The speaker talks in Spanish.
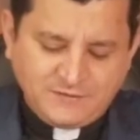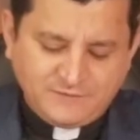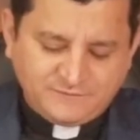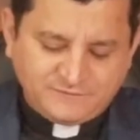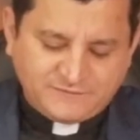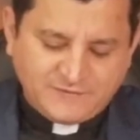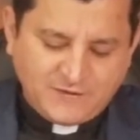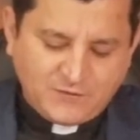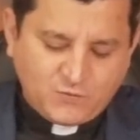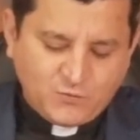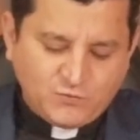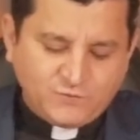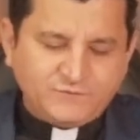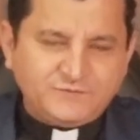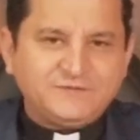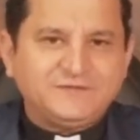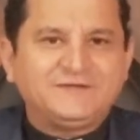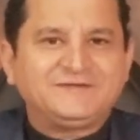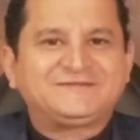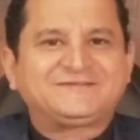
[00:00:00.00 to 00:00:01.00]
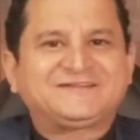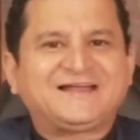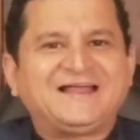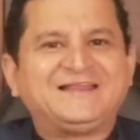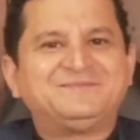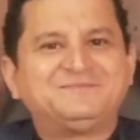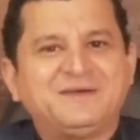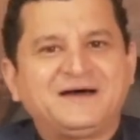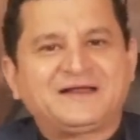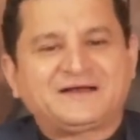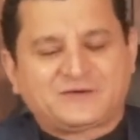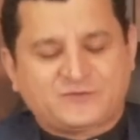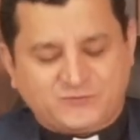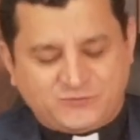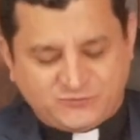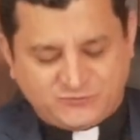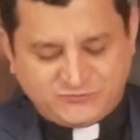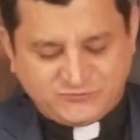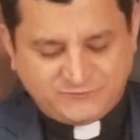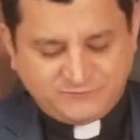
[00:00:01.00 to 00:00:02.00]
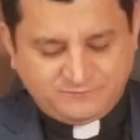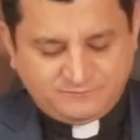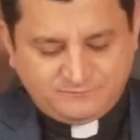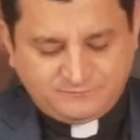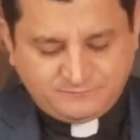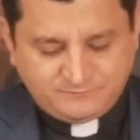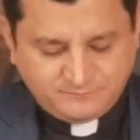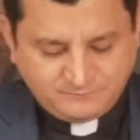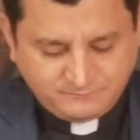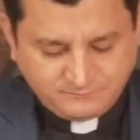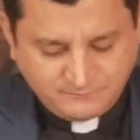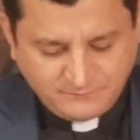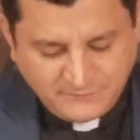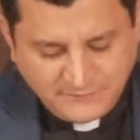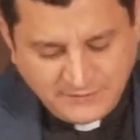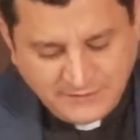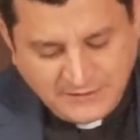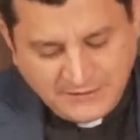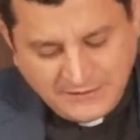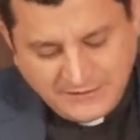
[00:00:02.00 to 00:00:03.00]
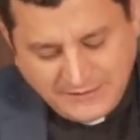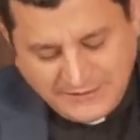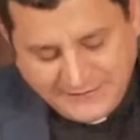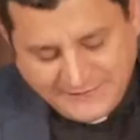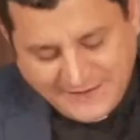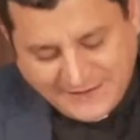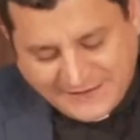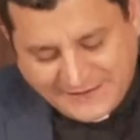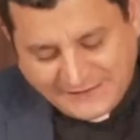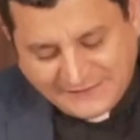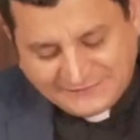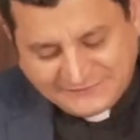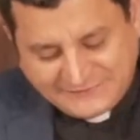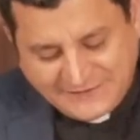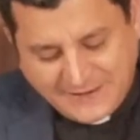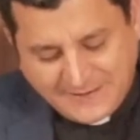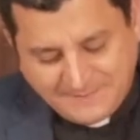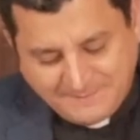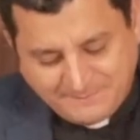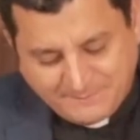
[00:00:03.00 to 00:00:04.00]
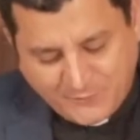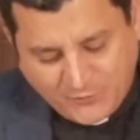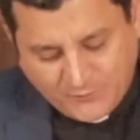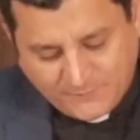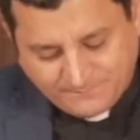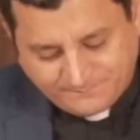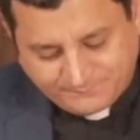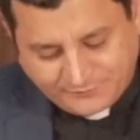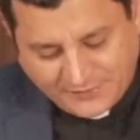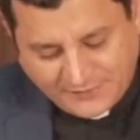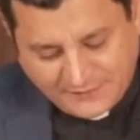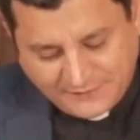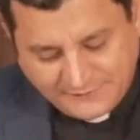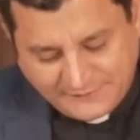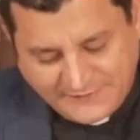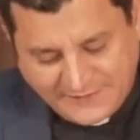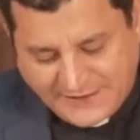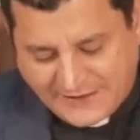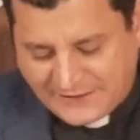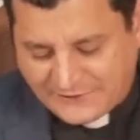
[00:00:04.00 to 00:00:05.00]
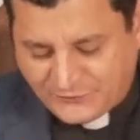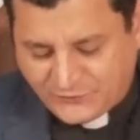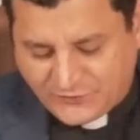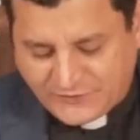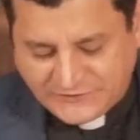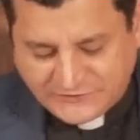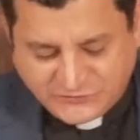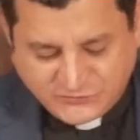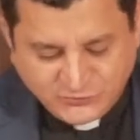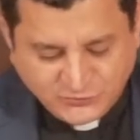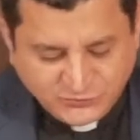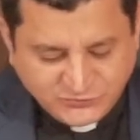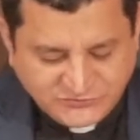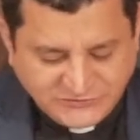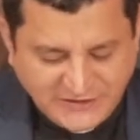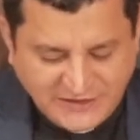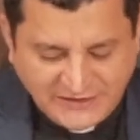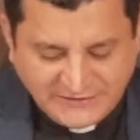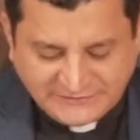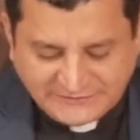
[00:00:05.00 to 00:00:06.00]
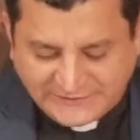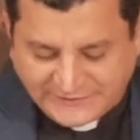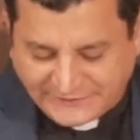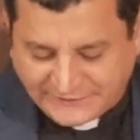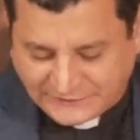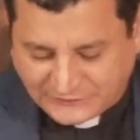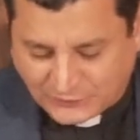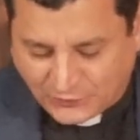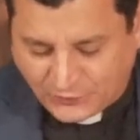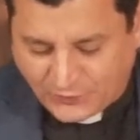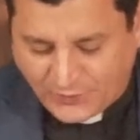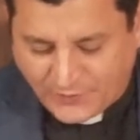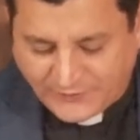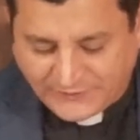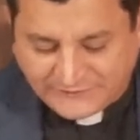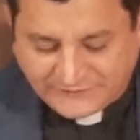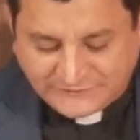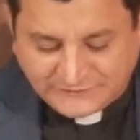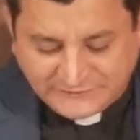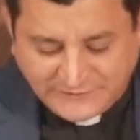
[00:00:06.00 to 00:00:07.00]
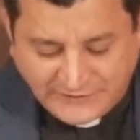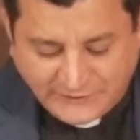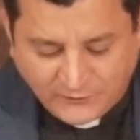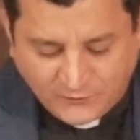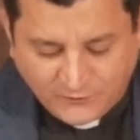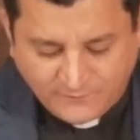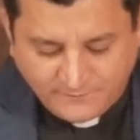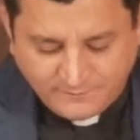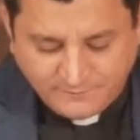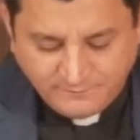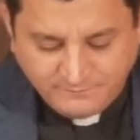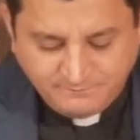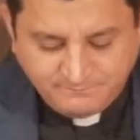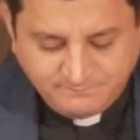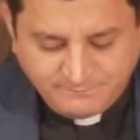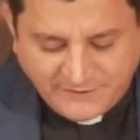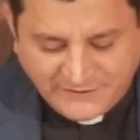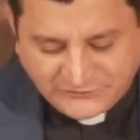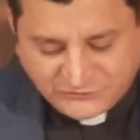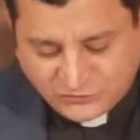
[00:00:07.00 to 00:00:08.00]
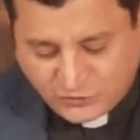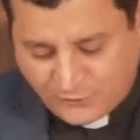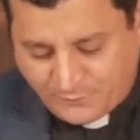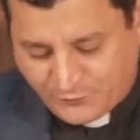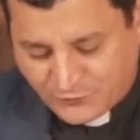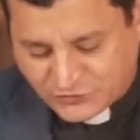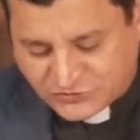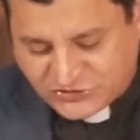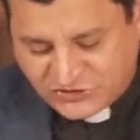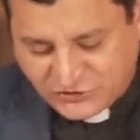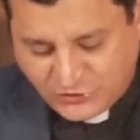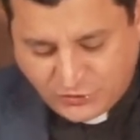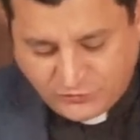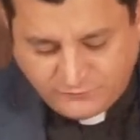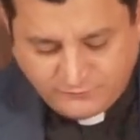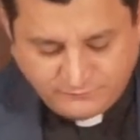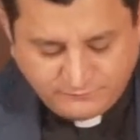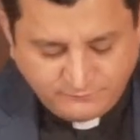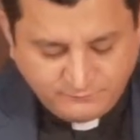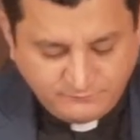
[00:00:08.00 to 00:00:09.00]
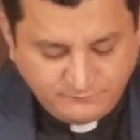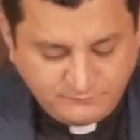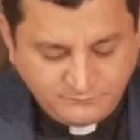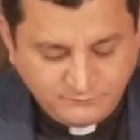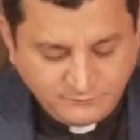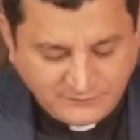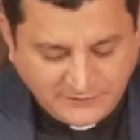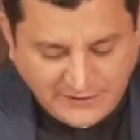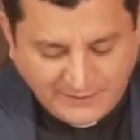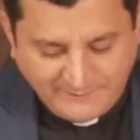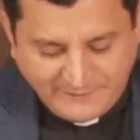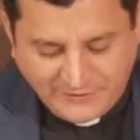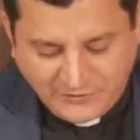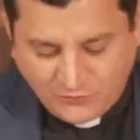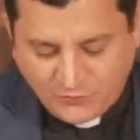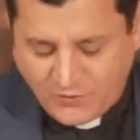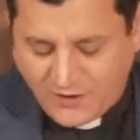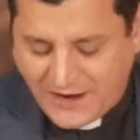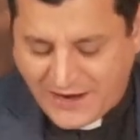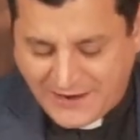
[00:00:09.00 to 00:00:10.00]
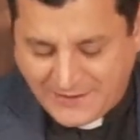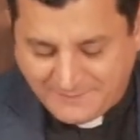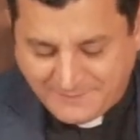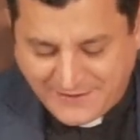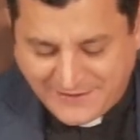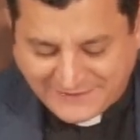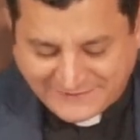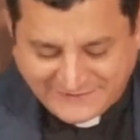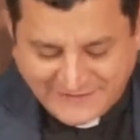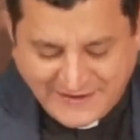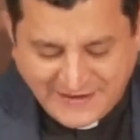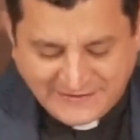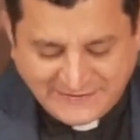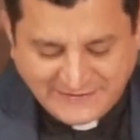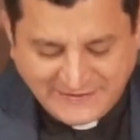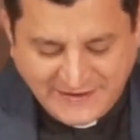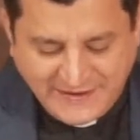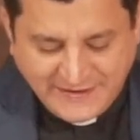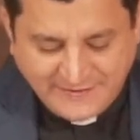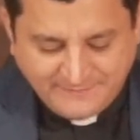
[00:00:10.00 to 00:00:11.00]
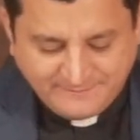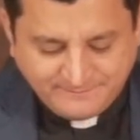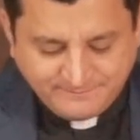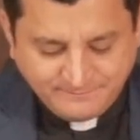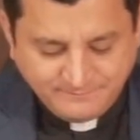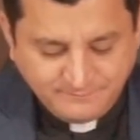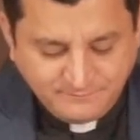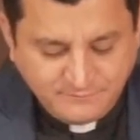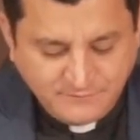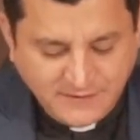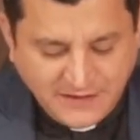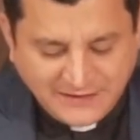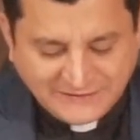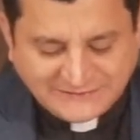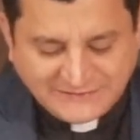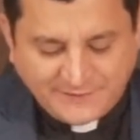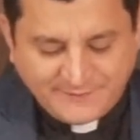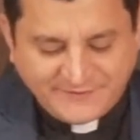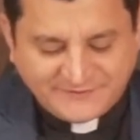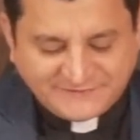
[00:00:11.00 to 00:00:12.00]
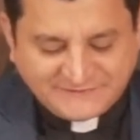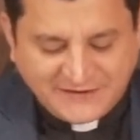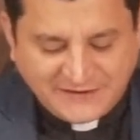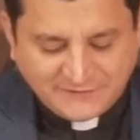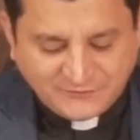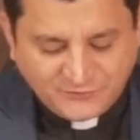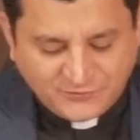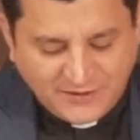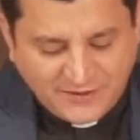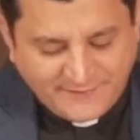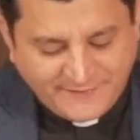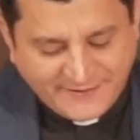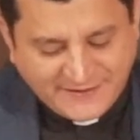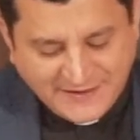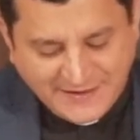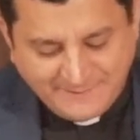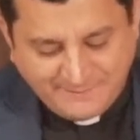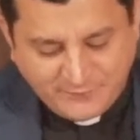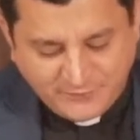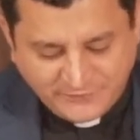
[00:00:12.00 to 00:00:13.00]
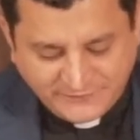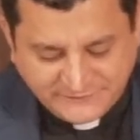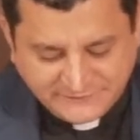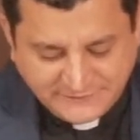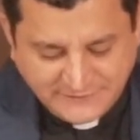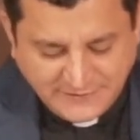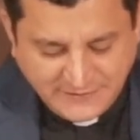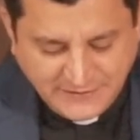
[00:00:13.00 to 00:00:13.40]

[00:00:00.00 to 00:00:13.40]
según San Marcos. En aquel tiempo, dejando Jesús el territorio de Tiro, pasó por Sidón, camino al mar de Galilea, atravesando la Decápolis.